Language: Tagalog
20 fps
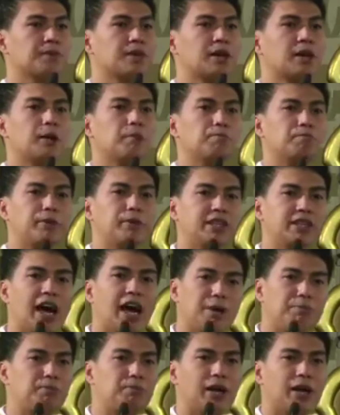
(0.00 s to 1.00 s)

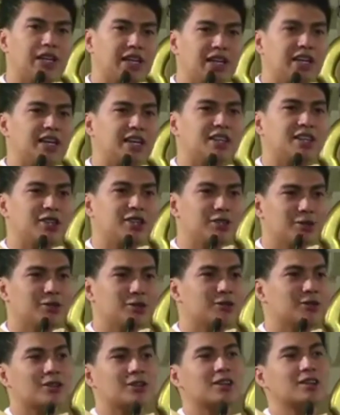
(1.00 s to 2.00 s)
Pinapaliit nyo
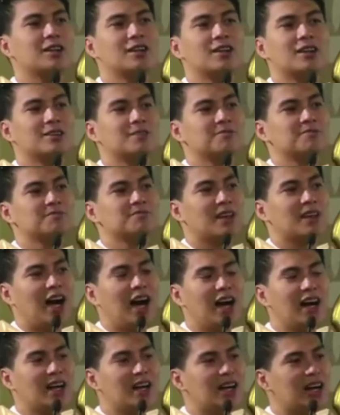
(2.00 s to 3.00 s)
ang
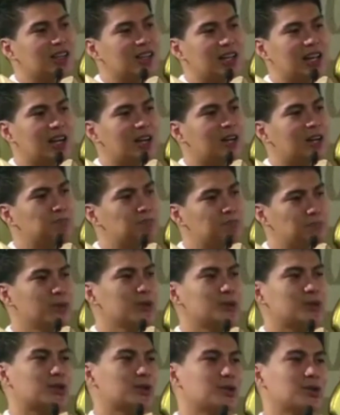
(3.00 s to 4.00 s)
kanilang
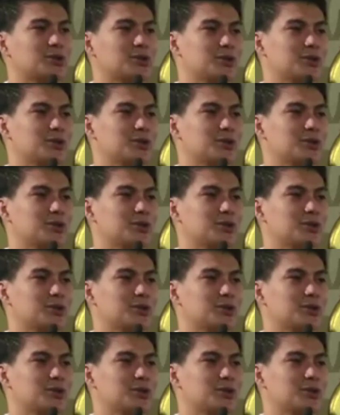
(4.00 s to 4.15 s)
puso